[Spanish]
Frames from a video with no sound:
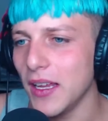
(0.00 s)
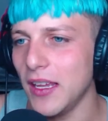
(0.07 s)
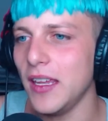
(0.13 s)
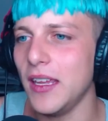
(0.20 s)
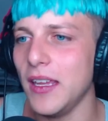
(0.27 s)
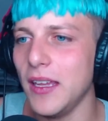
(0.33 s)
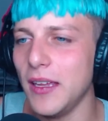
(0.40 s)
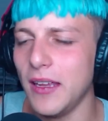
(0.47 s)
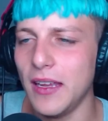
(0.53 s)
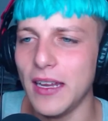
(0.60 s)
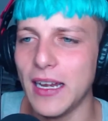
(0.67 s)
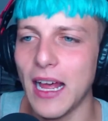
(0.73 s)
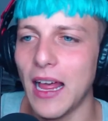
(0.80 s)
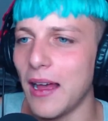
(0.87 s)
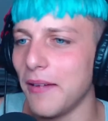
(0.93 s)
Y,
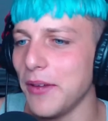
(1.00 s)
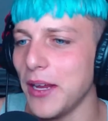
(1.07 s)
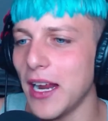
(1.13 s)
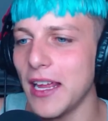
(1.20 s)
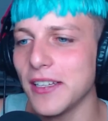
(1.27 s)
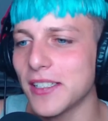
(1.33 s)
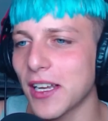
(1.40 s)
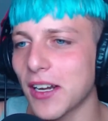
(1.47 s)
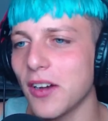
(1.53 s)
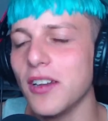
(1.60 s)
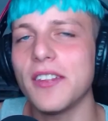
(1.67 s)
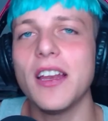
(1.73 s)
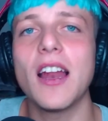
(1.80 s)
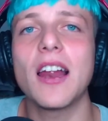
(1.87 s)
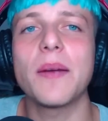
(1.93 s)
nada, bien ahí cerró
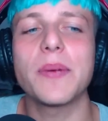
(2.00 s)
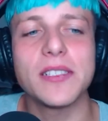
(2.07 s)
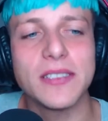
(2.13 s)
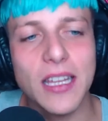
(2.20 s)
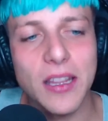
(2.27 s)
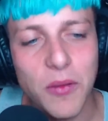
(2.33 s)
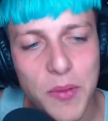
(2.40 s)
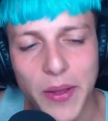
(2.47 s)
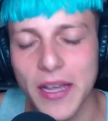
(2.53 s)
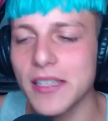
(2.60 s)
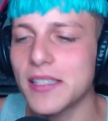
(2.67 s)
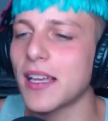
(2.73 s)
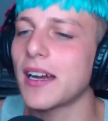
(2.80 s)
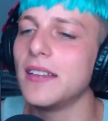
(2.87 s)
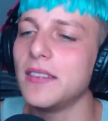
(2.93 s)
el killer representando a mi
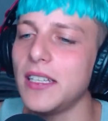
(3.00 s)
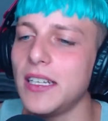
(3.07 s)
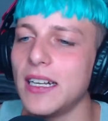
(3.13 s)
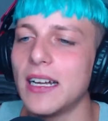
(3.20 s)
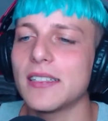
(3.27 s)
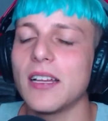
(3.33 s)
país, Argentina.